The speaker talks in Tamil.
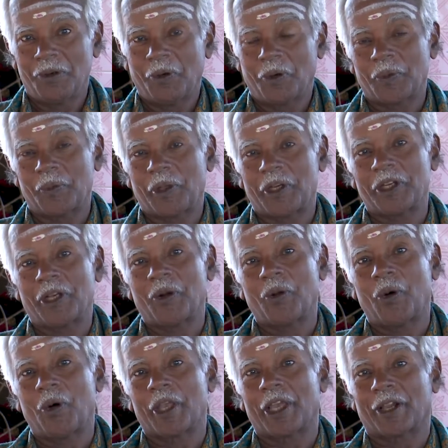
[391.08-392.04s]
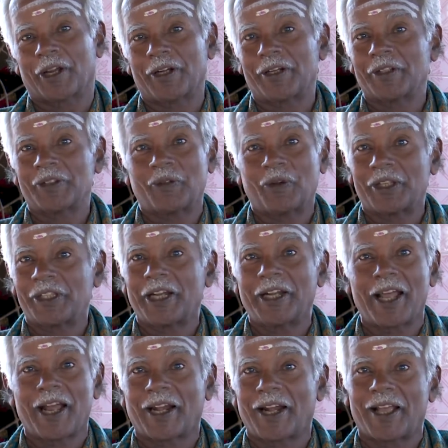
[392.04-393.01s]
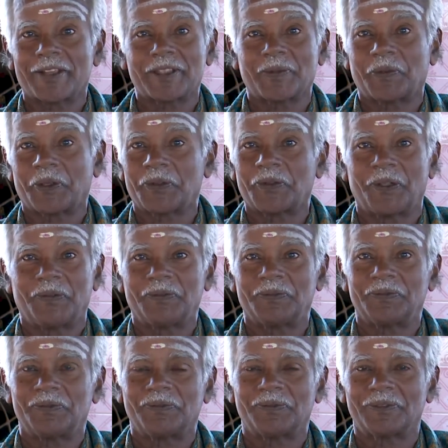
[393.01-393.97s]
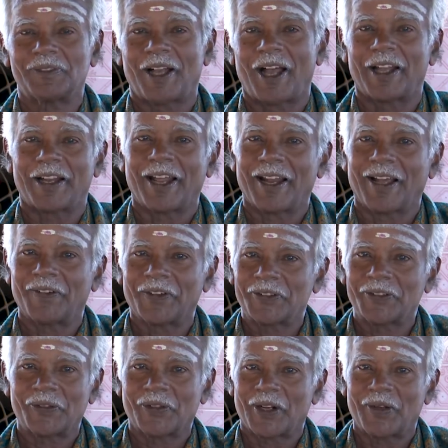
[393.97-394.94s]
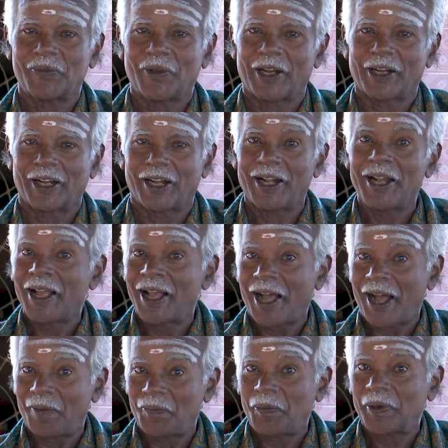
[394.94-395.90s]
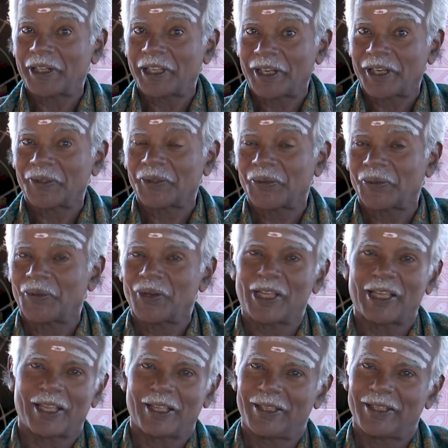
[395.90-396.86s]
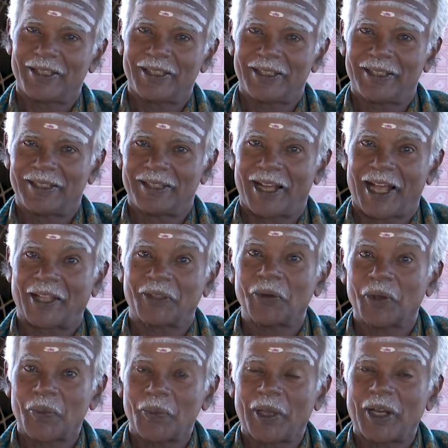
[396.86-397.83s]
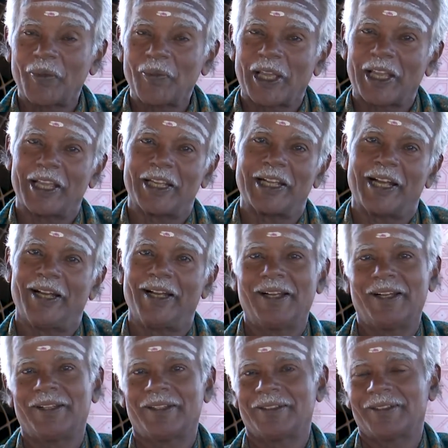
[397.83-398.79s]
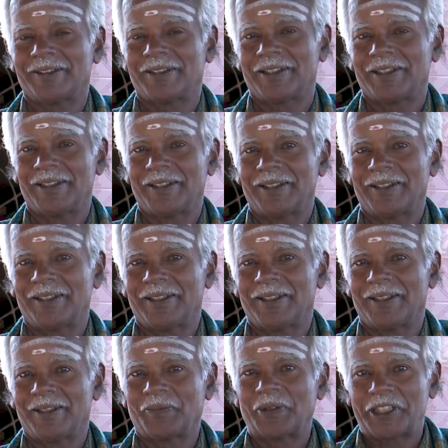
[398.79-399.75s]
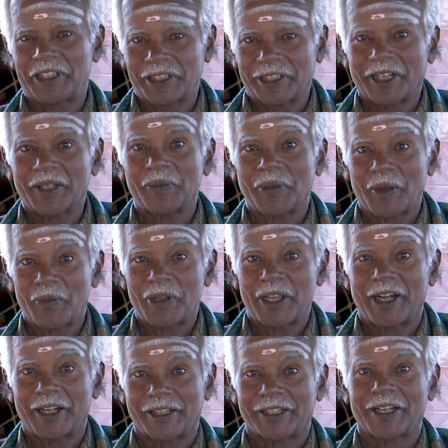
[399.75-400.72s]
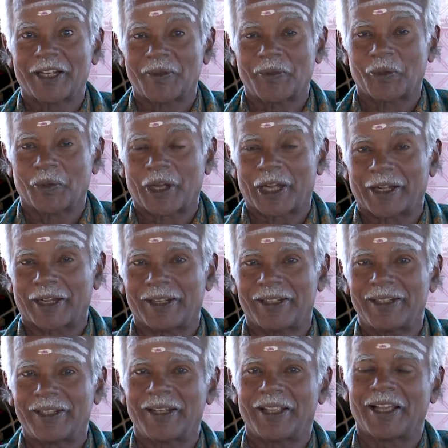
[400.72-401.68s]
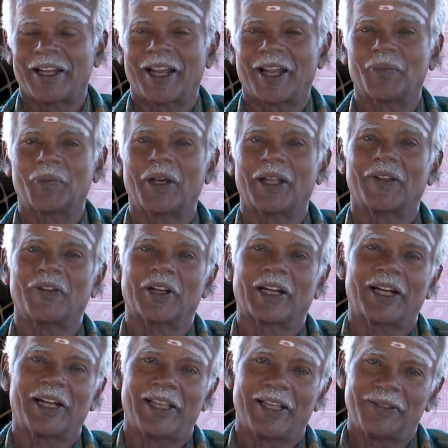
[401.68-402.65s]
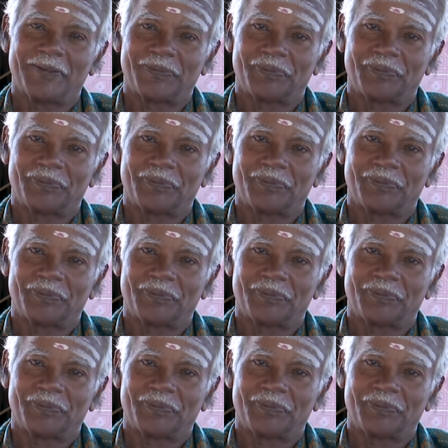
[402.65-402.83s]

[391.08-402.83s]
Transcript: ஒரு பெரிய லோயர் என்று சொல்லி தான் நாங்கள் ஆசைப்படுவோம் ஆனால் அவன் சொல்கிறான் பாருங்கள் அப்பன் இறந்துண்ணி அது ஒரு பெருமை ஐயா பிச்சை எடுக்கிறது பெருமையாண்டு கேட்க போகிறீர்கள் என் அன்பானவர்களே